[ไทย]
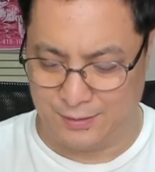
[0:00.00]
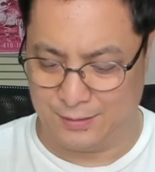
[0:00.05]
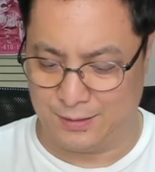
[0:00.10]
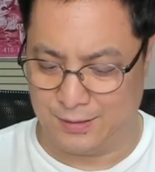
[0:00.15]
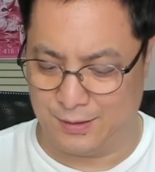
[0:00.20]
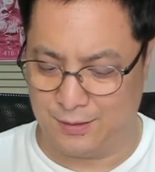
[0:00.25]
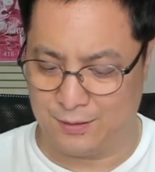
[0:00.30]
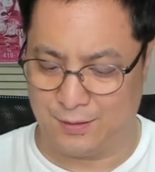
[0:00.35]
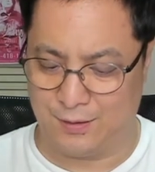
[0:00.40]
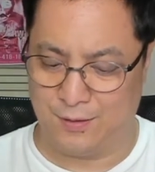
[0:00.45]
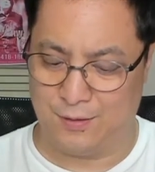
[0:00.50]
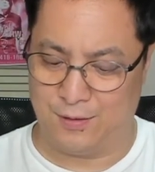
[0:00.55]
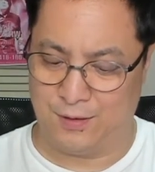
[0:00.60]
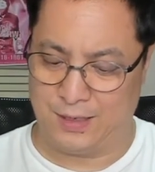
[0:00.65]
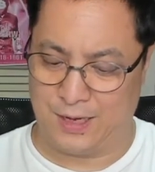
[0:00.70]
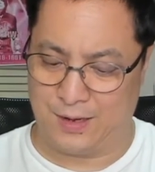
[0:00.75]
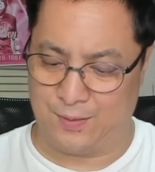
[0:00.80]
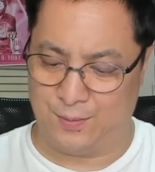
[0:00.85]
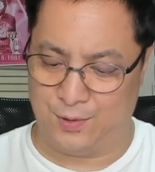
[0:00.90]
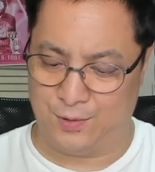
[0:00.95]
งั้นเราก็ลอง
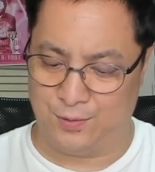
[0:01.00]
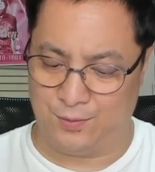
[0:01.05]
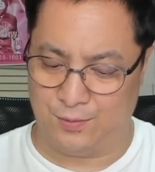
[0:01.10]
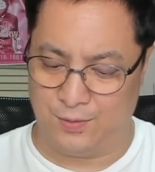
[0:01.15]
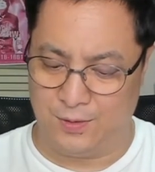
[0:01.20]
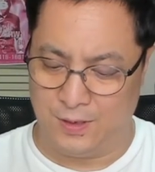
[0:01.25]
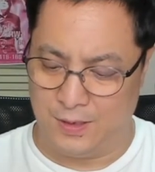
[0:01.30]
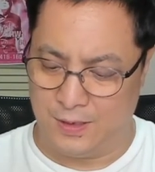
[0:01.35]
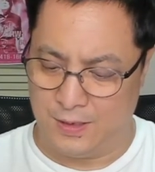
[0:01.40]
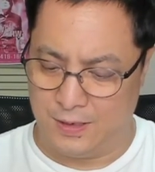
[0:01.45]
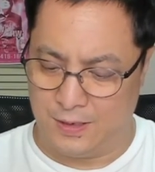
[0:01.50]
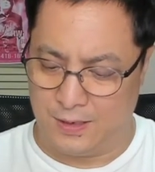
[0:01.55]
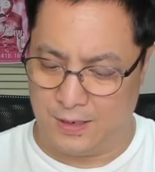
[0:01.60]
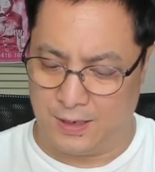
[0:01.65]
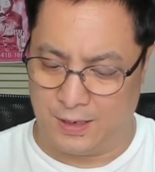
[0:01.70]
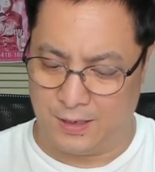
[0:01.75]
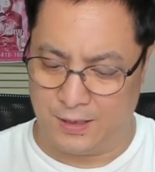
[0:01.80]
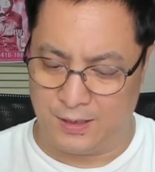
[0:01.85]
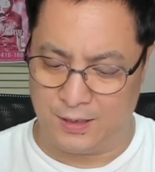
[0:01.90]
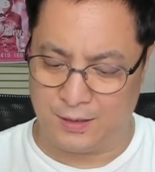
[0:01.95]
แกะมาดู
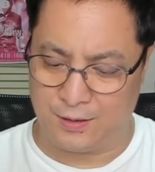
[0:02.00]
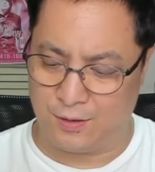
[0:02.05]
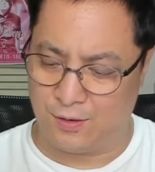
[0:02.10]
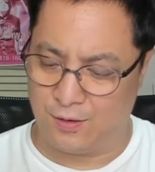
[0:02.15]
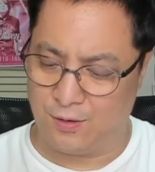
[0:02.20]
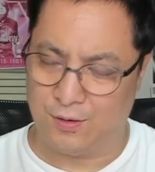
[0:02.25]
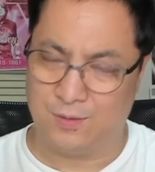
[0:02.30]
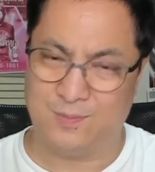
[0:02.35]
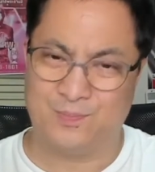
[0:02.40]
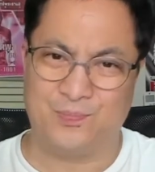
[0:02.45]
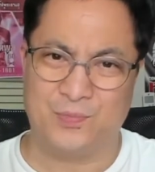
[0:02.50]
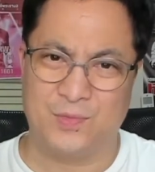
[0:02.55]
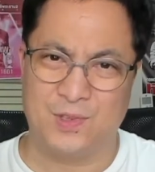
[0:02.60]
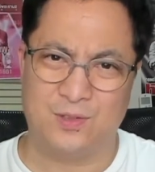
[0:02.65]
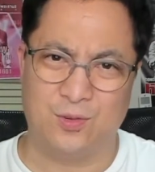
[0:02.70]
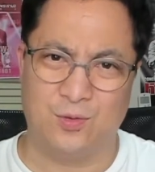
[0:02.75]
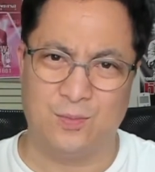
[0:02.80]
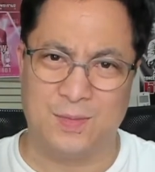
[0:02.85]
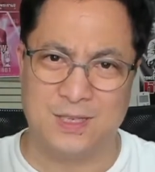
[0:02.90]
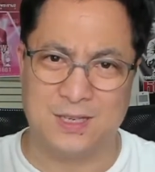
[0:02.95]
อันนี้ก็
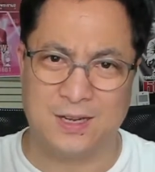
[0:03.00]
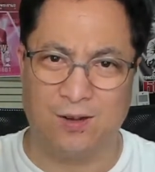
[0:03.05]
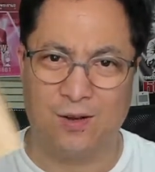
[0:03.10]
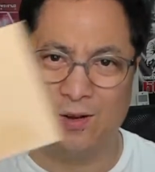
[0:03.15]
ส่งมาจากฮ่